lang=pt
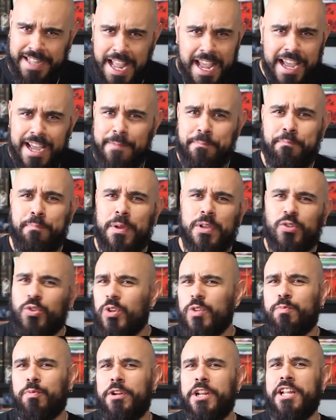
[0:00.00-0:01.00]
tem
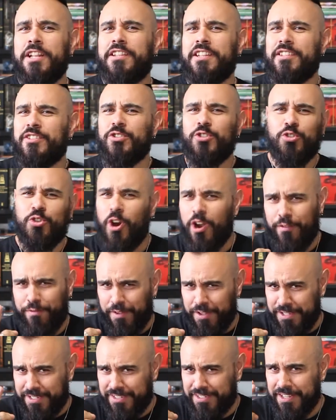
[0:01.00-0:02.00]
pessoas bonitas,
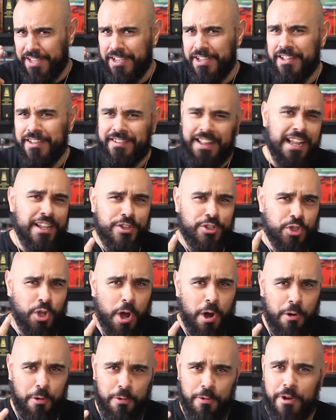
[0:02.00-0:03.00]
jovens, tem
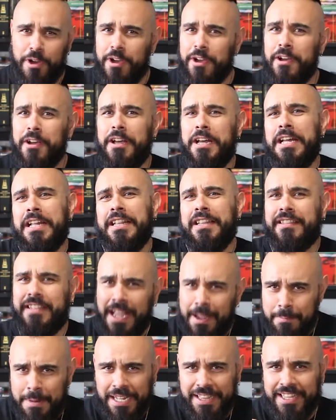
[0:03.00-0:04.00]
sol,
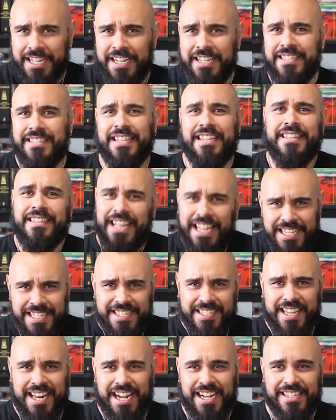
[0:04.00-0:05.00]
tem matança, tem
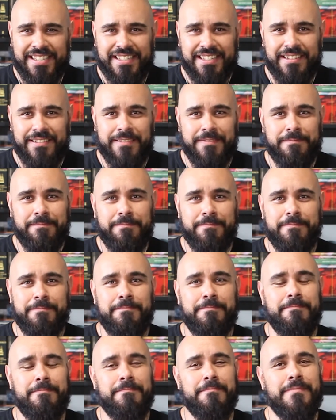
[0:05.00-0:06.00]
desgraça.
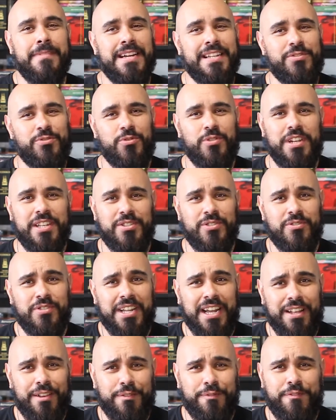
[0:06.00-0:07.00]
Mas o
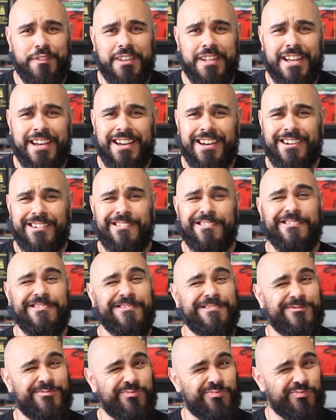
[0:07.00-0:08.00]
resultado
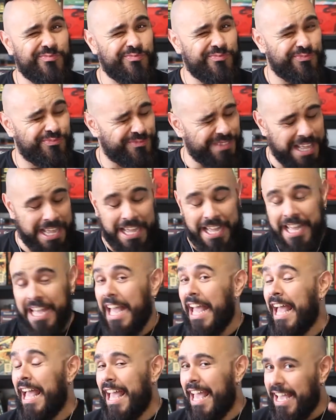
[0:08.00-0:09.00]
final.
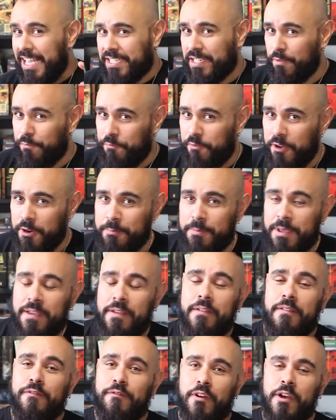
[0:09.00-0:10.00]
Esse
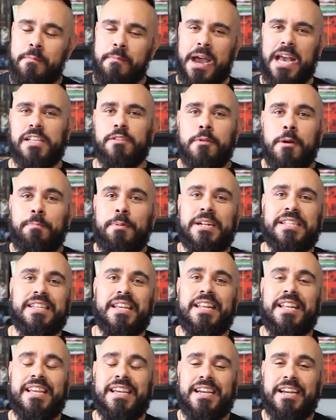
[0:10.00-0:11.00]
filme foi mais uma
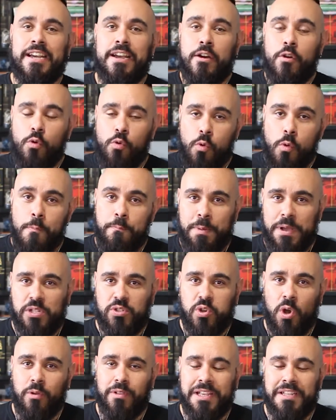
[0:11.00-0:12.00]
parceria com o
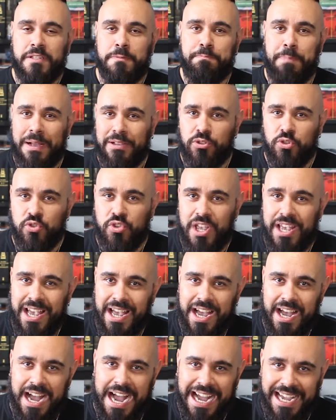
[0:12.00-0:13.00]
pessoal da Espaço
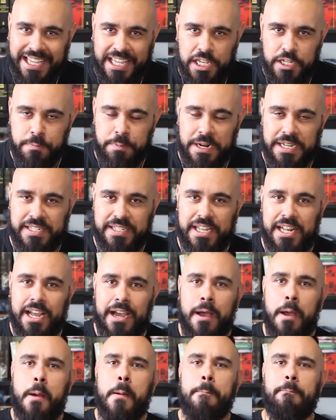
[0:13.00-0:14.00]
Z aqui de
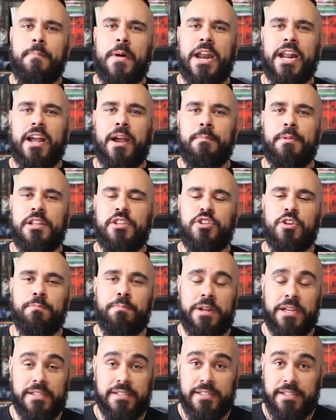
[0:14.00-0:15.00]
Brasília para a cabine de
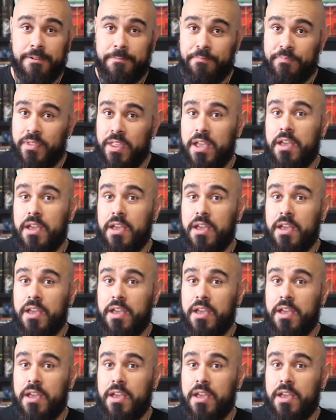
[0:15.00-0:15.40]
imprensa.